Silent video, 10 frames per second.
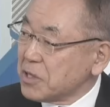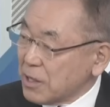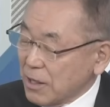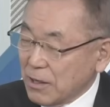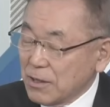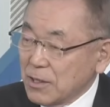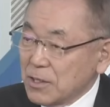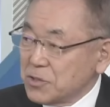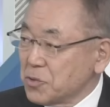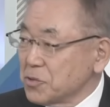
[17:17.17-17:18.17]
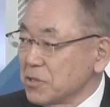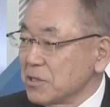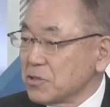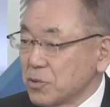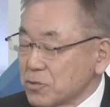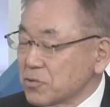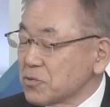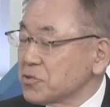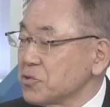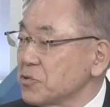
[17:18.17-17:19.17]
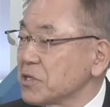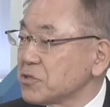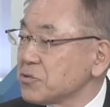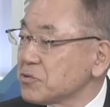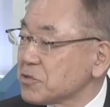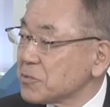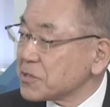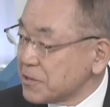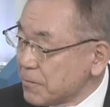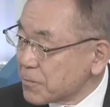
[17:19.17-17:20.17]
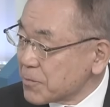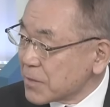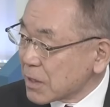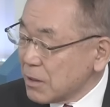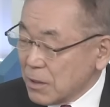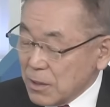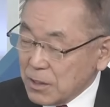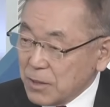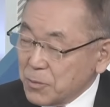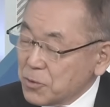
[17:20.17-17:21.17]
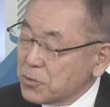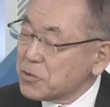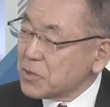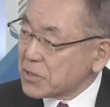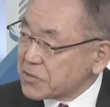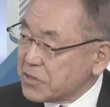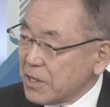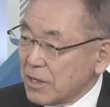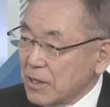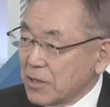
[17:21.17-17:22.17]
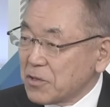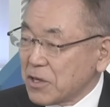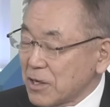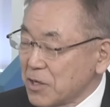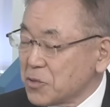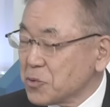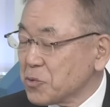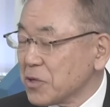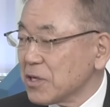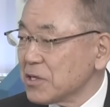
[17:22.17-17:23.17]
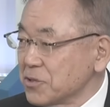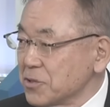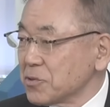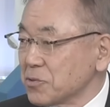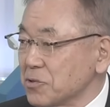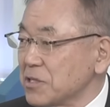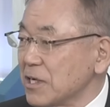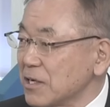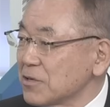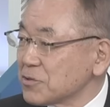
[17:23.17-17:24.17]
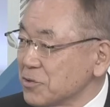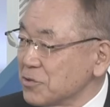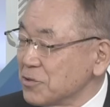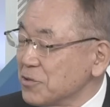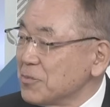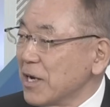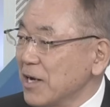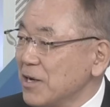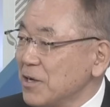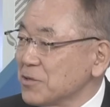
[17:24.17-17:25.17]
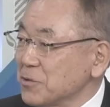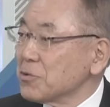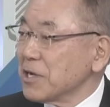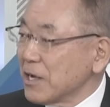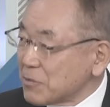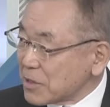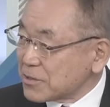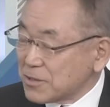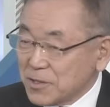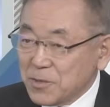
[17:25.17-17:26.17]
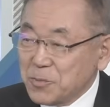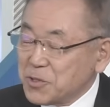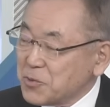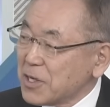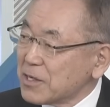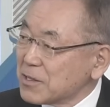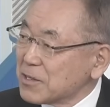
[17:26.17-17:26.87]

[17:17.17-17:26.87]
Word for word: から日本にどっと需要が集中しますね。で物にはですね、高いところから低いところに流れるという論理があるわけです。水は